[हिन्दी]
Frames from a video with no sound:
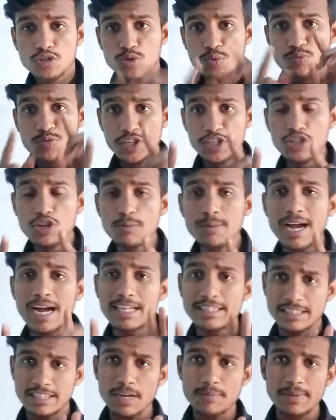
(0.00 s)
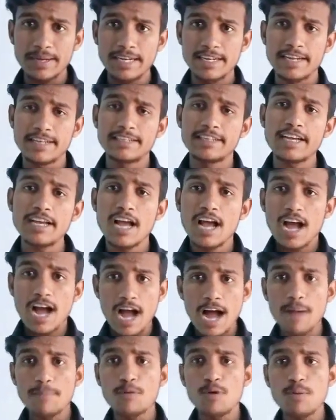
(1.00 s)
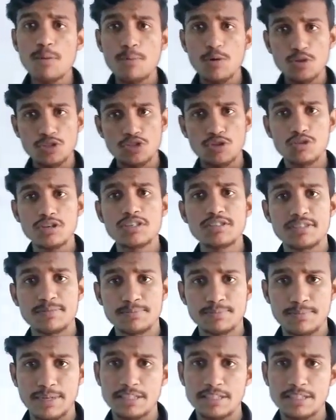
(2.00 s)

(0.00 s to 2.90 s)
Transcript: तो वीडियो में अंत तक बने रहिए आपको मैं बहुत जरूरी